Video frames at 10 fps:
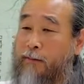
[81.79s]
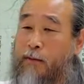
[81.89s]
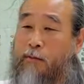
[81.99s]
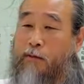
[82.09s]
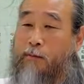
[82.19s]

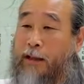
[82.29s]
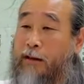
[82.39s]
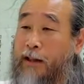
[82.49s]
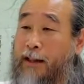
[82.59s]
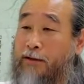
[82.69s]
먹물만
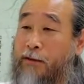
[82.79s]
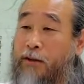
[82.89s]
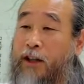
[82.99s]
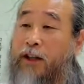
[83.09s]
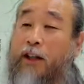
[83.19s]

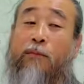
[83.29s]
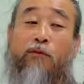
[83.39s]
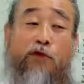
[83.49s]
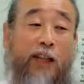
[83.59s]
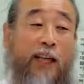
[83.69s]
들어가지고 이렇게
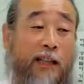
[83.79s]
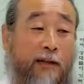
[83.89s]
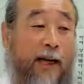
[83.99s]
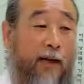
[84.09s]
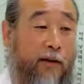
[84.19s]
무시하지
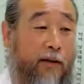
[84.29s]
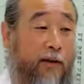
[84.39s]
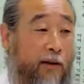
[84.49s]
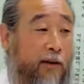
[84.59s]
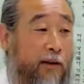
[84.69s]

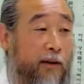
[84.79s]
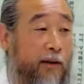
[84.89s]
말고